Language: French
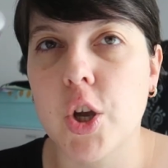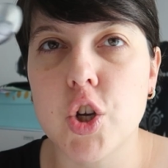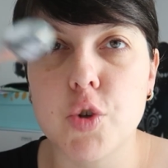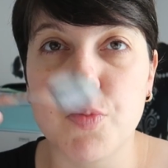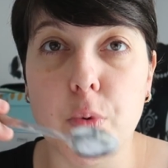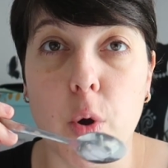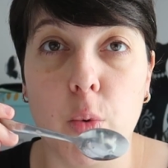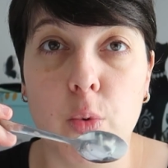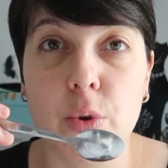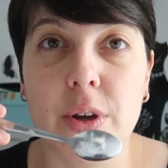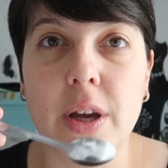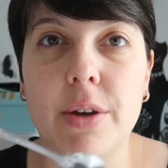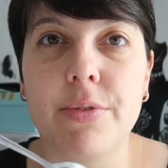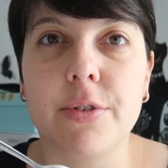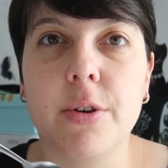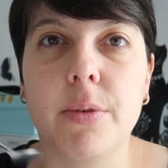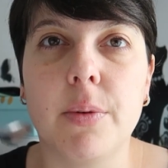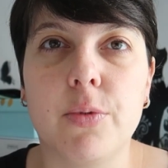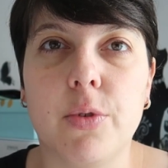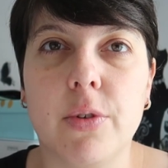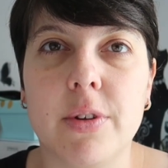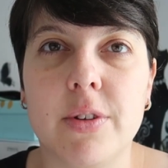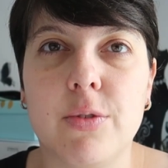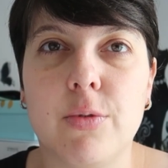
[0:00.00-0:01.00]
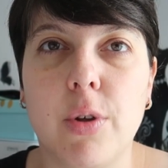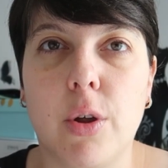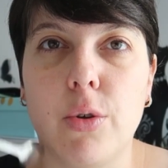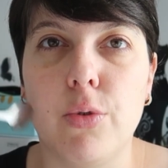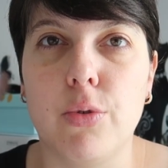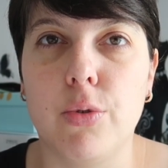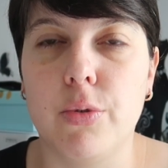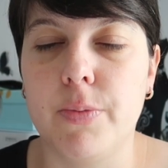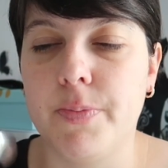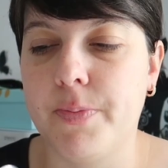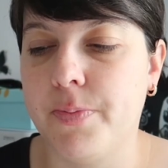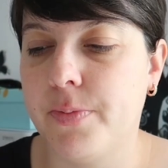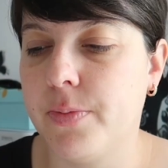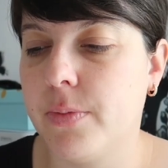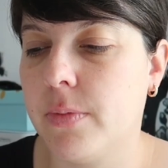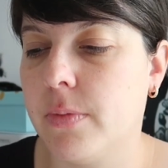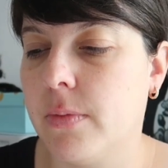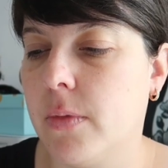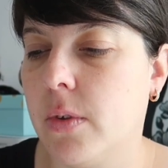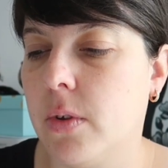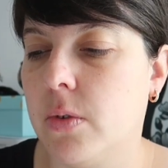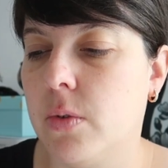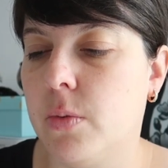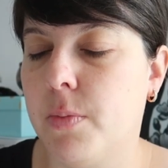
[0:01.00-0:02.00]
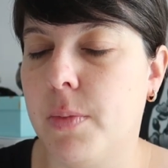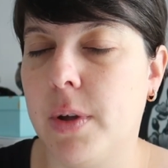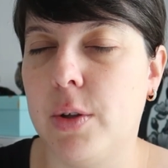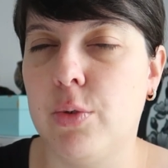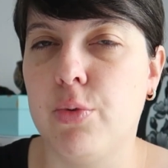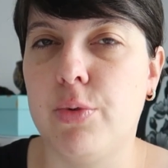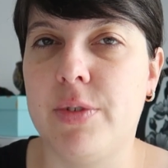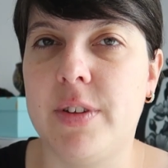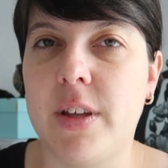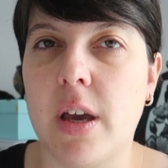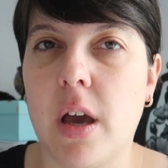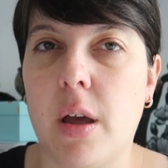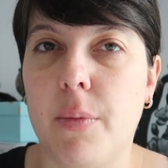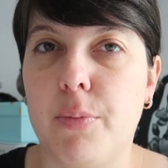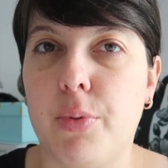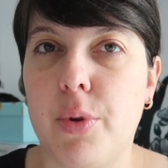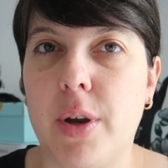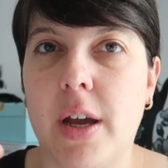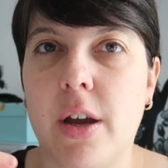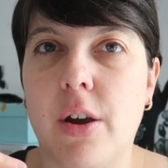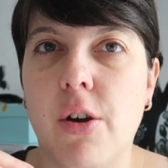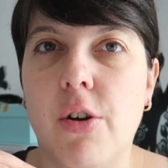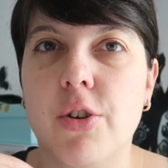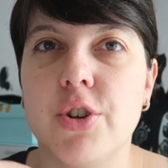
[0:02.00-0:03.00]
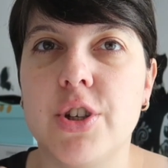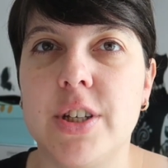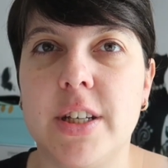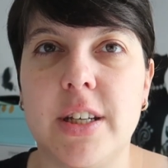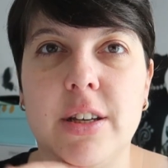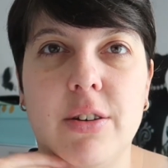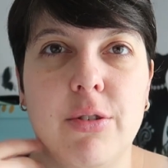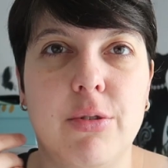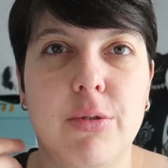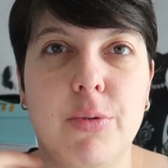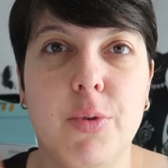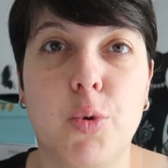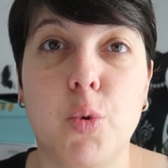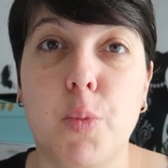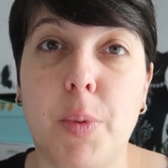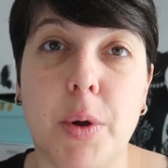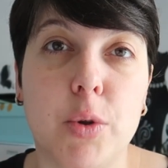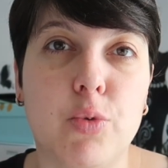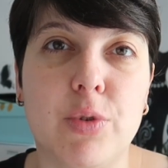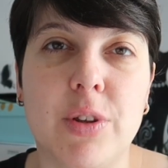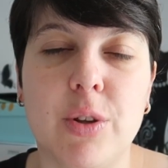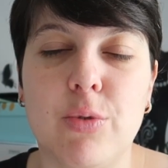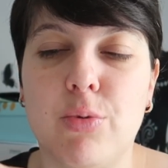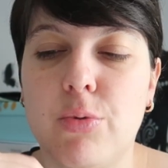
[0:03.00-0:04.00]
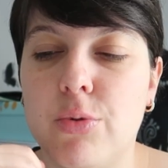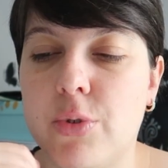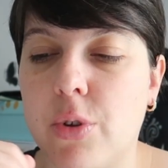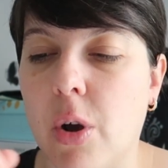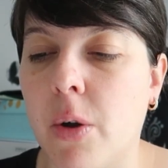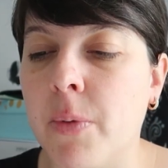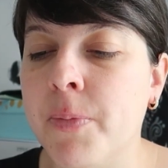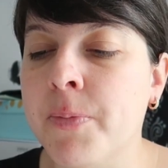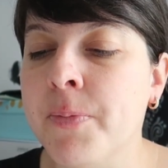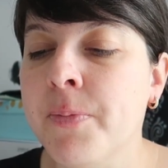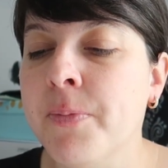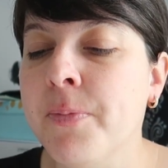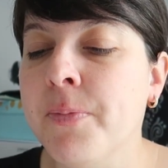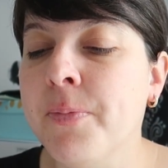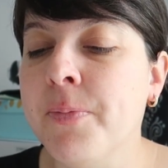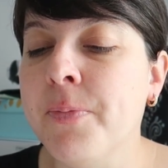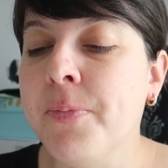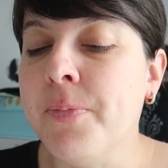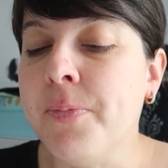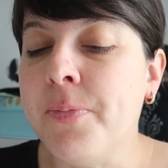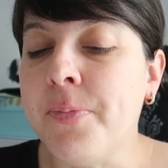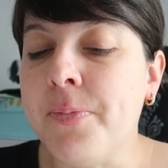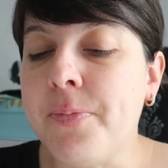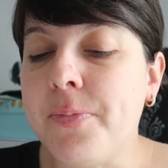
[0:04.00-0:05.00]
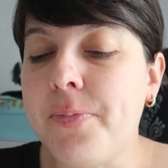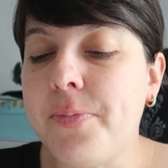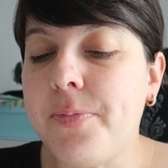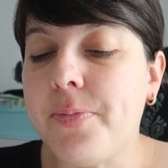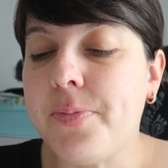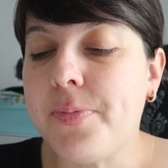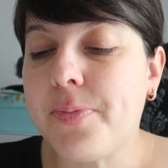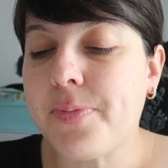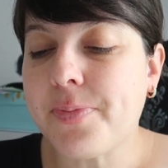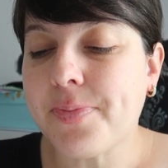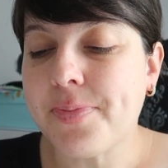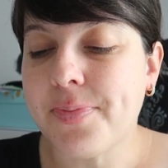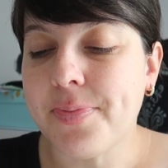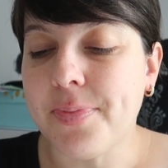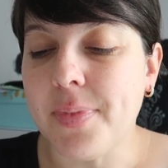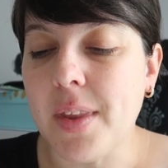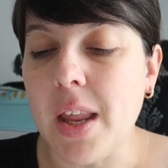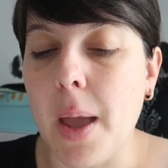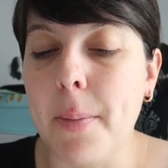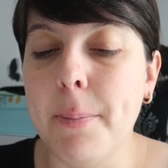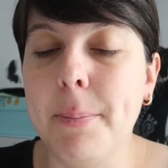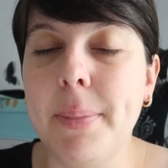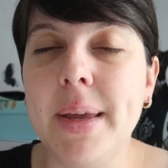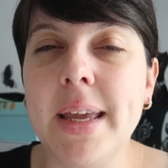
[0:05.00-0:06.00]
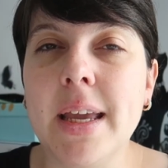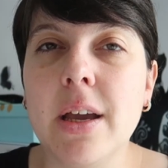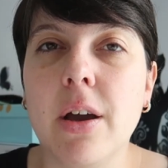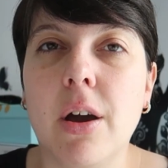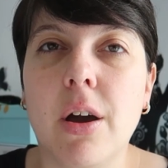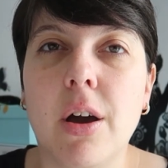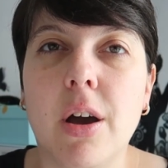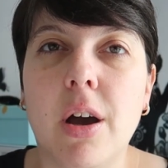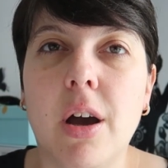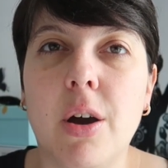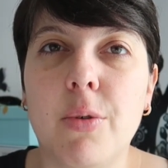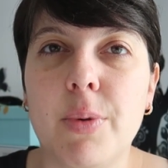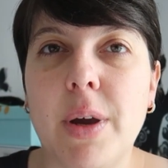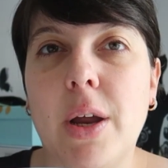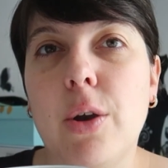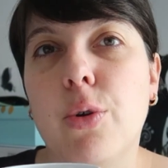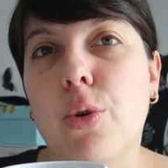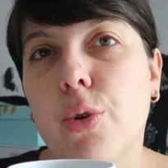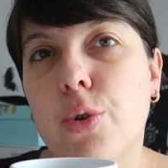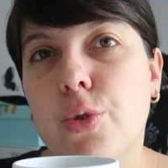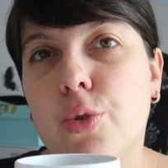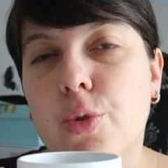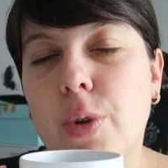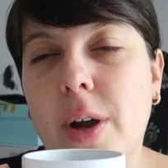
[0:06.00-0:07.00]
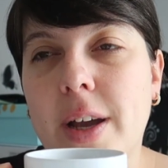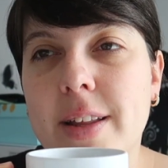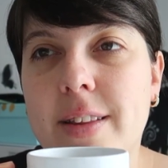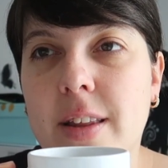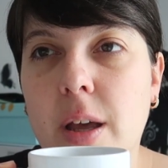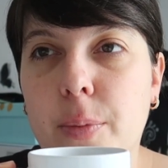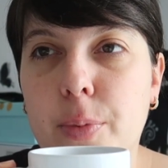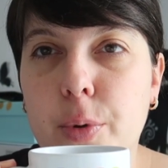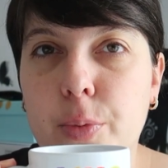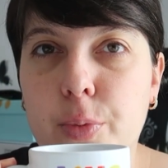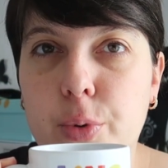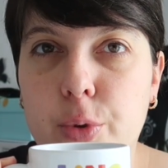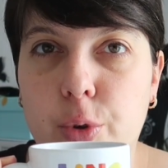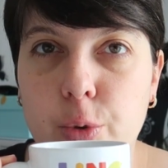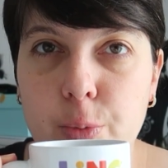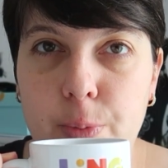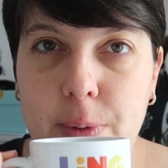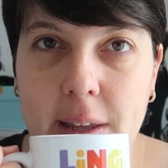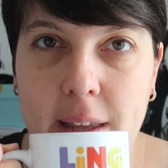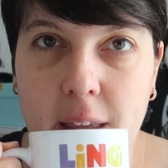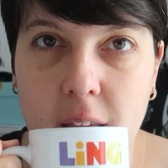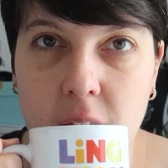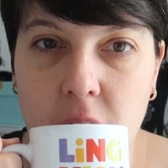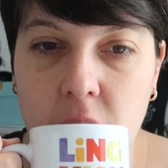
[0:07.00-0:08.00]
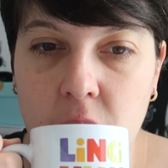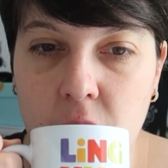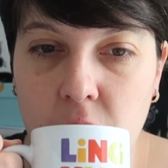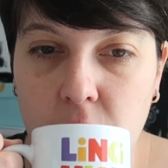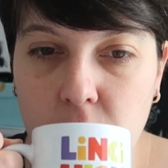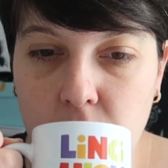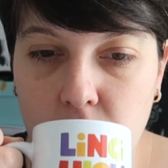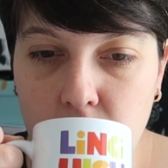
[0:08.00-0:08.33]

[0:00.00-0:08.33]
je prends mon café en même temps histoire de m'adoucir un peu la gorge et euh, ne pas tousser tout le temps. Mais euh, ouais, le retour a été un peu plus compliqué